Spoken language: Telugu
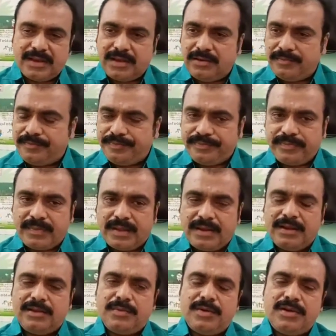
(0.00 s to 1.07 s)
సంఘం
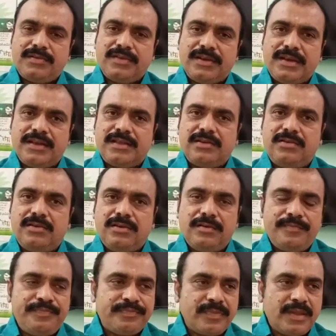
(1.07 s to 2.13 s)
రైతు భరోసా
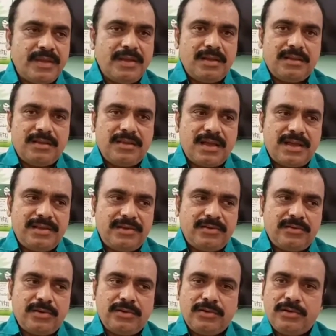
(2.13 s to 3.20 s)
కేంద్రంలో
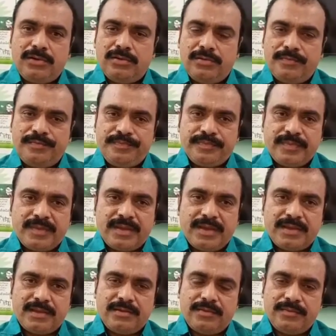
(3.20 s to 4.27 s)
ధాన్యం కొనుగోలు
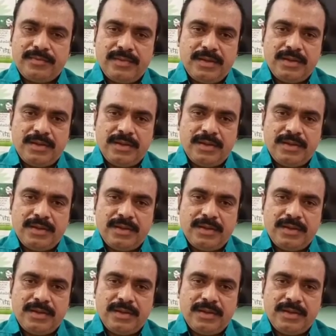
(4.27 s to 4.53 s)
కేంద్రం